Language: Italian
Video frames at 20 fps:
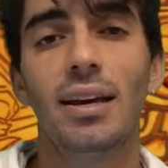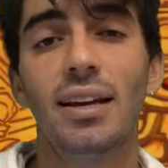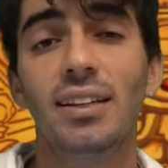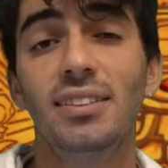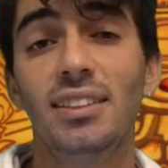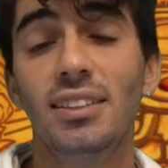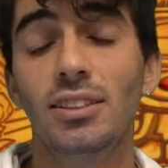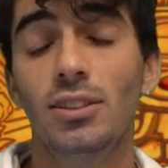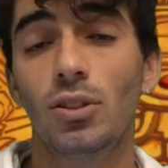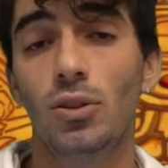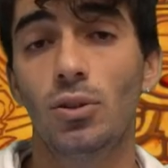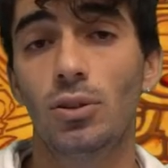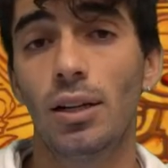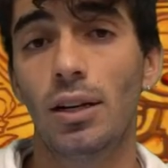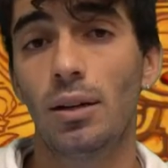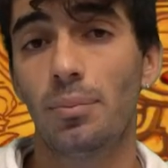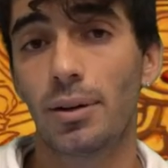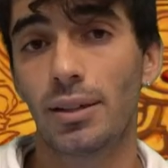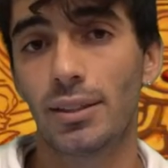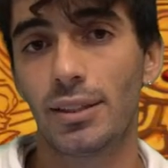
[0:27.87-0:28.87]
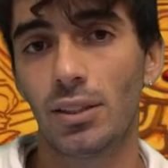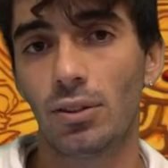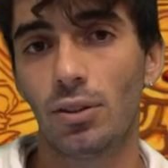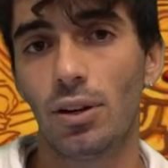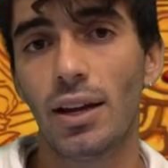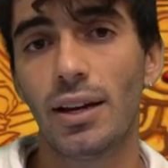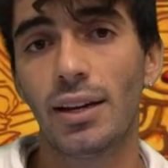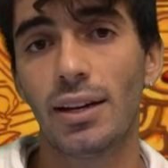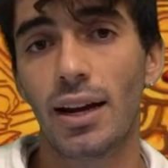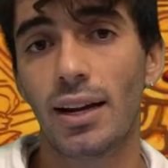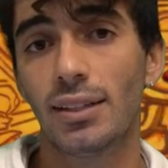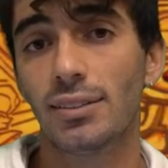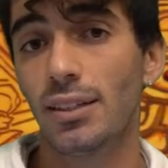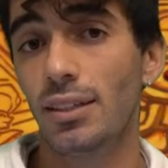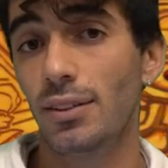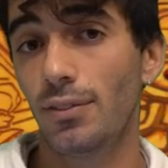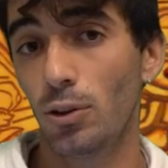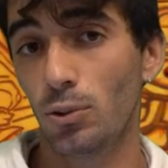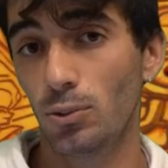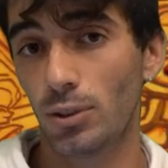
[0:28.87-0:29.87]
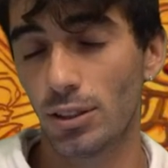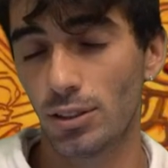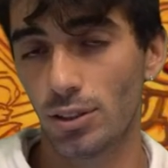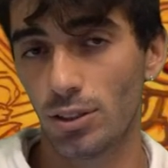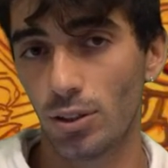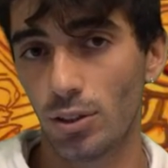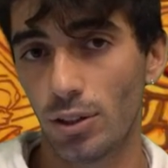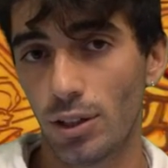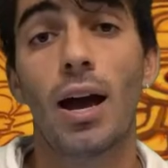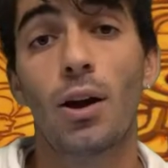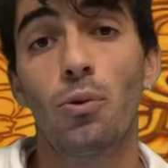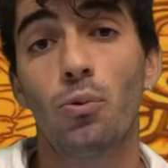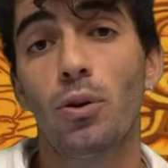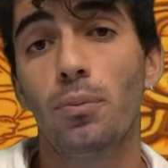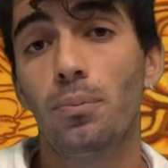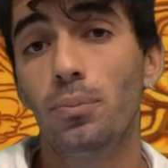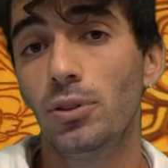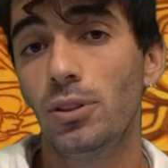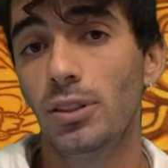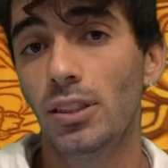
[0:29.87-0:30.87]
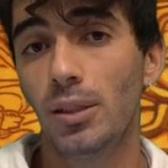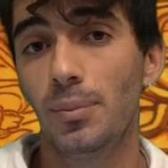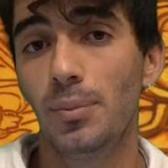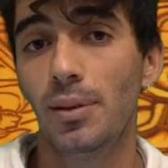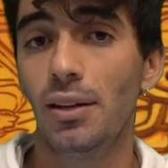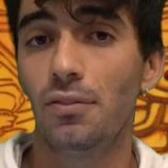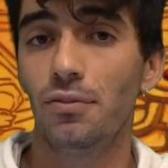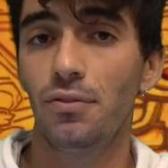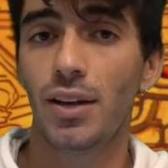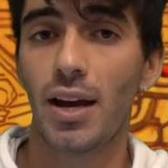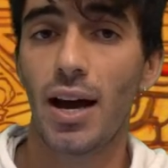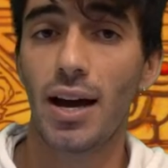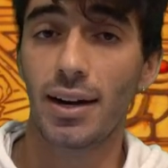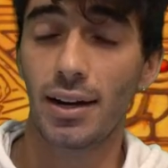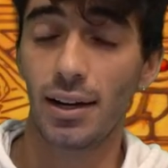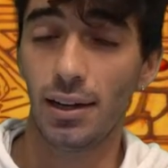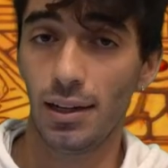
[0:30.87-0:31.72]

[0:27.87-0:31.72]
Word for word: Esistono delle particolari case di valutazione a cui è possibile inviare